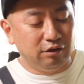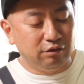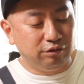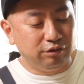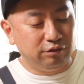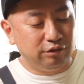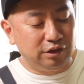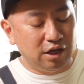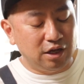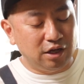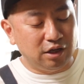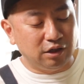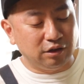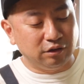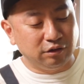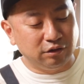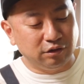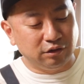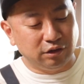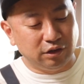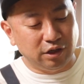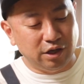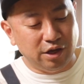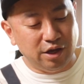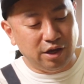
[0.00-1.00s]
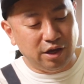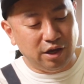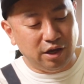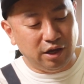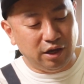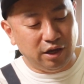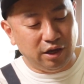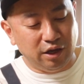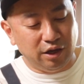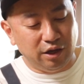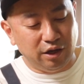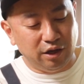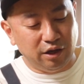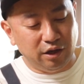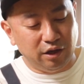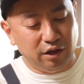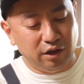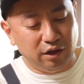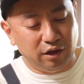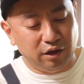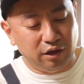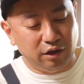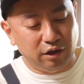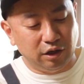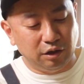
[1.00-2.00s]
負担、
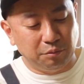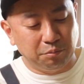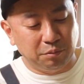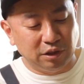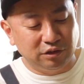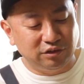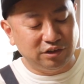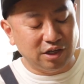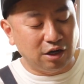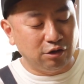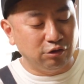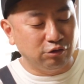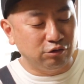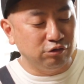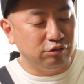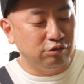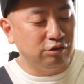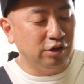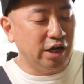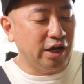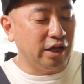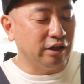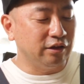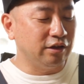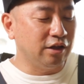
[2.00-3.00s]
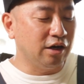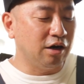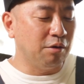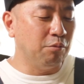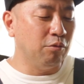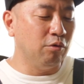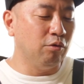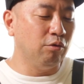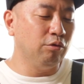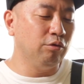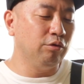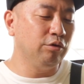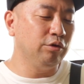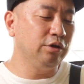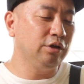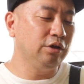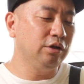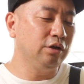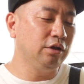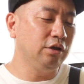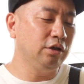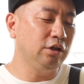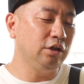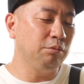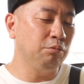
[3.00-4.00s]
えー、街歩くぐらいやったらもう
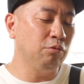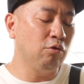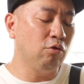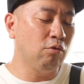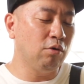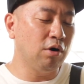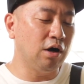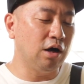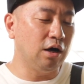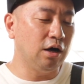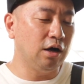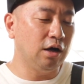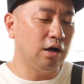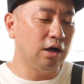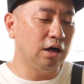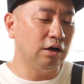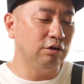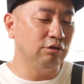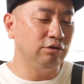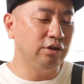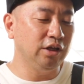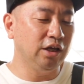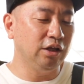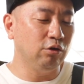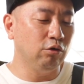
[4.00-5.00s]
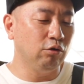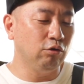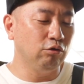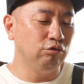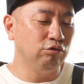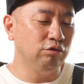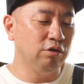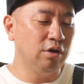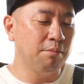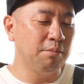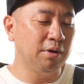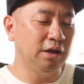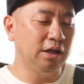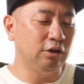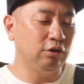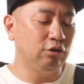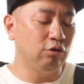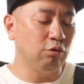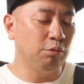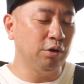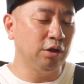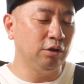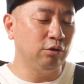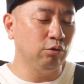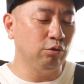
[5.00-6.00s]
紐はある程度上まで
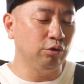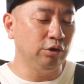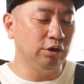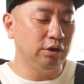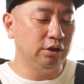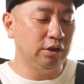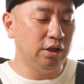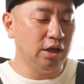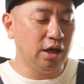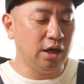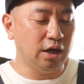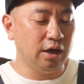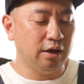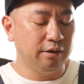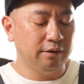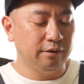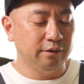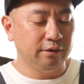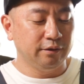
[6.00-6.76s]
止めといて